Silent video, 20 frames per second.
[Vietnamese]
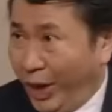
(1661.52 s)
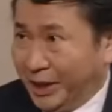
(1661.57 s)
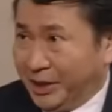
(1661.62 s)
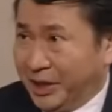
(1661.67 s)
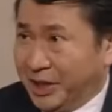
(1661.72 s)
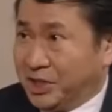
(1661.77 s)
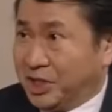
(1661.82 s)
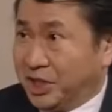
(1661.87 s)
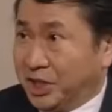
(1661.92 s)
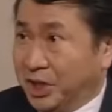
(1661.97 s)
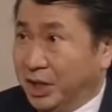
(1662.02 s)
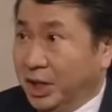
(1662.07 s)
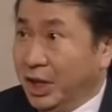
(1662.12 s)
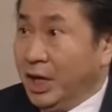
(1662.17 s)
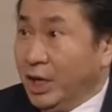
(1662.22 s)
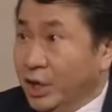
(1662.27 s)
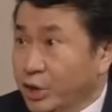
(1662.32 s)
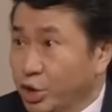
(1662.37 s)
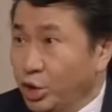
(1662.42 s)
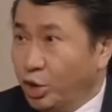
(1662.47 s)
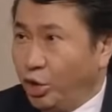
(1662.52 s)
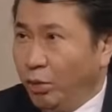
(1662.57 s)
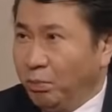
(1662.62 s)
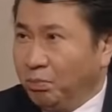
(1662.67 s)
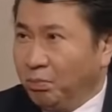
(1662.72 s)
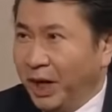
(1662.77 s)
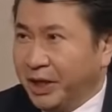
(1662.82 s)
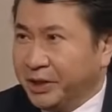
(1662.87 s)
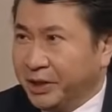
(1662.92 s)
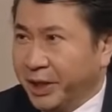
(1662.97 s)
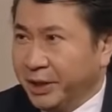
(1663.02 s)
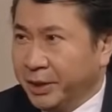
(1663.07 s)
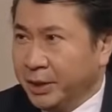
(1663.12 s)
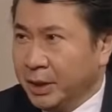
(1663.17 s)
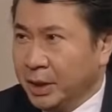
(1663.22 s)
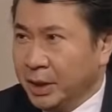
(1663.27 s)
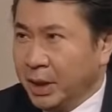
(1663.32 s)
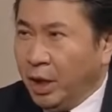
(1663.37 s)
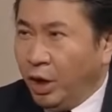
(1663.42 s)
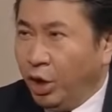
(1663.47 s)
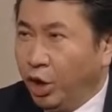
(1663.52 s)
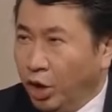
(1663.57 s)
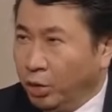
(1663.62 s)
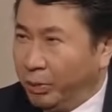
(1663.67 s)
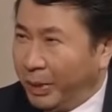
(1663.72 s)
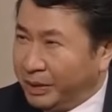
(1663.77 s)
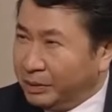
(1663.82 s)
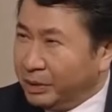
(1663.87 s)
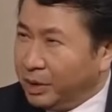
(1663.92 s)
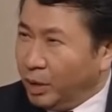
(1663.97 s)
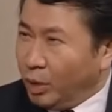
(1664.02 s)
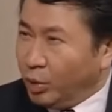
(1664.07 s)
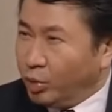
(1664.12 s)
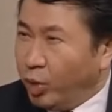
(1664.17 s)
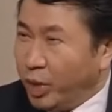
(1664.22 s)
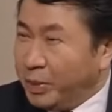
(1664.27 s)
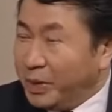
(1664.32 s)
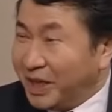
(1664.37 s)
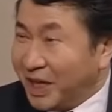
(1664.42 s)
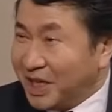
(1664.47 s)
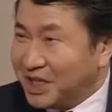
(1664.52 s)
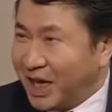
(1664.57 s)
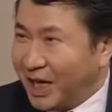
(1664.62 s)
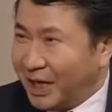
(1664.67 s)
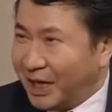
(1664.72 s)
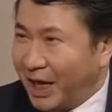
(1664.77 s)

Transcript: liên quan. Nếu không tại cô thì Herman đâu có bị cảnh